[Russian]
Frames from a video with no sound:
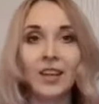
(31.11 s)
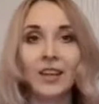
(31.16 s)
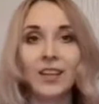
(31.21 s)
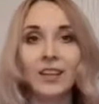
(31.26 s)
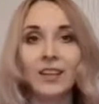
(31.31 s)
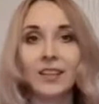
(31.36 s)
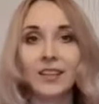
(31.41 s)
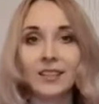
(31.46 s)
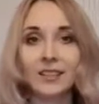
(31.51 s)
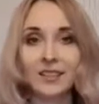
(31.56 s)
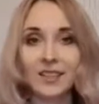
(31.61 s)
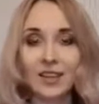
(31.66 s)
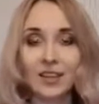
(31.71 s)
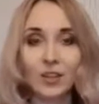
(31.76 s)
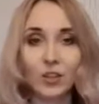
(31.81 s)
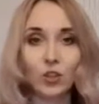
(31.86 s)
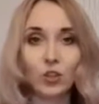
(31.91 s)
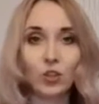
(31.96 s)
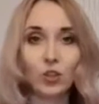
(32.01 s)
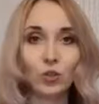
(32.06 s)
Я
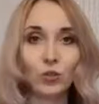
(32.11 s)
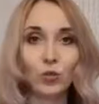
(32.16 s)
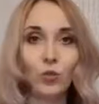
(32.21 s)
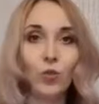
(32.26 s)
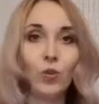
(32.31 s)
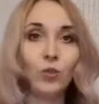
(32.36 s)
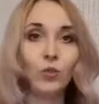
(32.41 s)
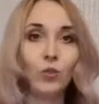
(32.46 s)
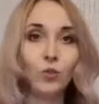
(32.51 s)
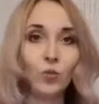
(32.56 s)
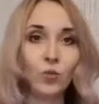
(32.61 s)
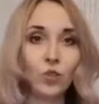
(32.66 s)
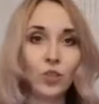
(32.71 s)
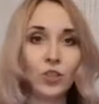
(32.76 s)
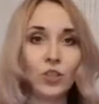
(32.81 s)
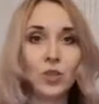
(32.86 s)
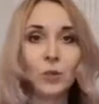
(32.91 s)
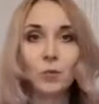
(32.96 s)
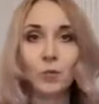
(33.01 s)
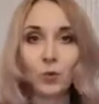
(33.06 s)
знала, что нужно
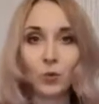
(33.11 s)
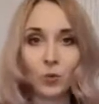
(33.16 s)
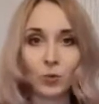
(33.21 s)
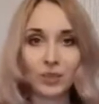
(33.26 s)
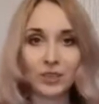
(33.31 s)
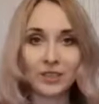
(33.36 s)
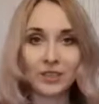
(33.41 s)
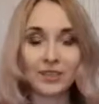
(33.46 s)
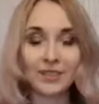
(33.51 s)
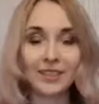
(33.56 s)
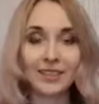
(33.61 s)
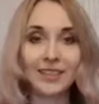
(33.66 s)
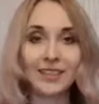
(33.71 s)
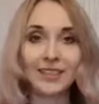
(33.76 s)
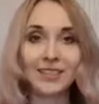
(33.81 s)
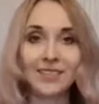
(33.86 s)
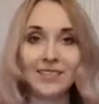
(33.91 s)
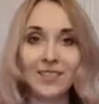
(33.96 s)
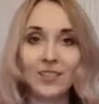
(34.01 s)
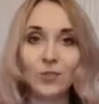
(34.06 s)
не просто
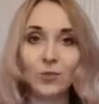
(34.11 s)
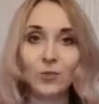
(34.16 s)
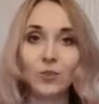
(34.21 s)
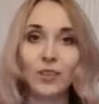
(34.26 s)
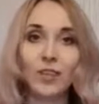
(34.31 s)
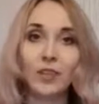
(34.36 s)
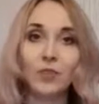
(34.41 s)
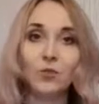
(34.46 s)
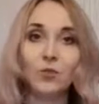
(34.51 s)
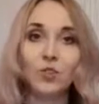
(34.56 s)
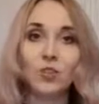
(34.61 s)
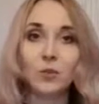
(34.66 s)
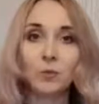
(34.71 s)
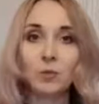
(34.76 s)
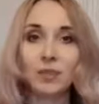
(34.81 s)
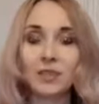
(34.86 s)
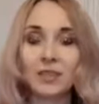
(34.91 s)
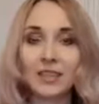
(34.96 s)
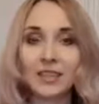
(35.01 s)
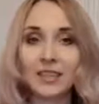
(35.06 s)
залить видео, да, нужны
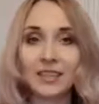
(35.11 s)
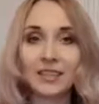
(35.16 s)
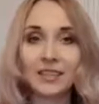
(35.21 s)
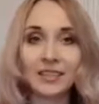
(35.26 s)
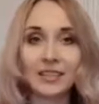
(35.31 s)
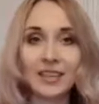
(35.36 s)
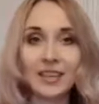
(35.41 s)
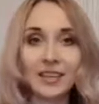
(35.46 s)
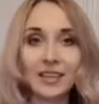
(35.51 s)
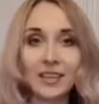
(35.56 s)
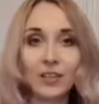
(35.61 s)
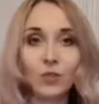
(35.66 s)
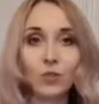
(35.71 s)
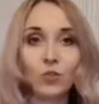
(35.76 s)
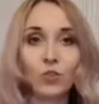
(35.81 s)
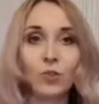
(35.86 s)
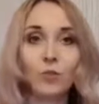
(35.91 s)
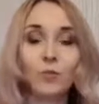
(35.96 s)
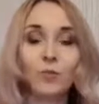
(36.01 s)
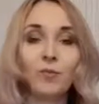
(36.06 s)
специальные знания,
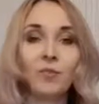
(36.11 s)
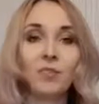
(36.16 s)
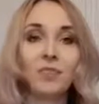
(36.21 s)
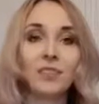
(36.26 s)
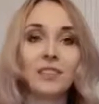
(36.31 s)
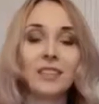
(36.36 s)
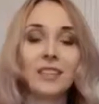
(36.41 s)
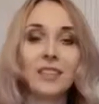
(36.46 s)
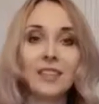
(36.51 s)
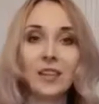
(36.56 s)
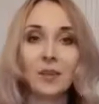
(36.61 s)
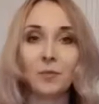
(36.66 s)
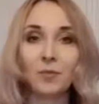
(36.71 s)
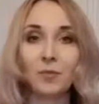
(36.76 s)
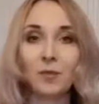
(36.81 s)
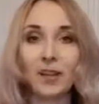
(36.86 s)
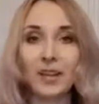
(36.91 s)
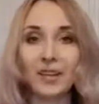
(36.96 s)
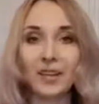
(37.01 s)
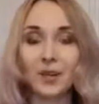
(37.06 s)
нужно э, знать, как
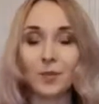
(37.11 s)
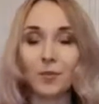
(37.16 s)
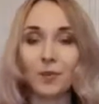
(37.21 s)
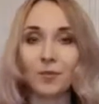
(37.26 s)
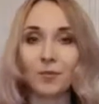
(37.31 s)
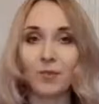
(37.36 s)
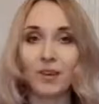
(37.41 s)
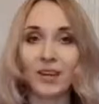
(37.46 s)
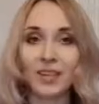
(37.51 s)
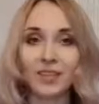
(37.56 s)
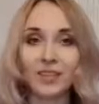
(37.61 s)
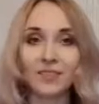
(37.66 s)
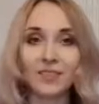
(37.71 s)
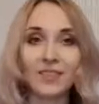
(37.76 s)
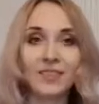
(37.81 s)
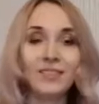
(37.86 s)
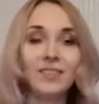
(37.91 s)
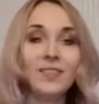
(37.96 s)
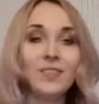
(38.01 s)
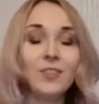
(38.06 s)
правильно
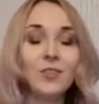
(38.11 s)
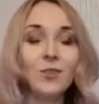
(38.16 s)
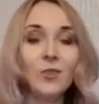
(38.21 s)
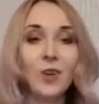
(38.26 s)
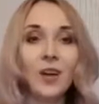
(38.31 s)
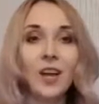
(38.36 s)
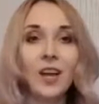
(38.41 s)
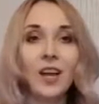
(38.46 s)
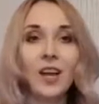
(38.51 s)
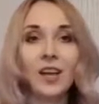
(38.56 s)
обрабатывать видео,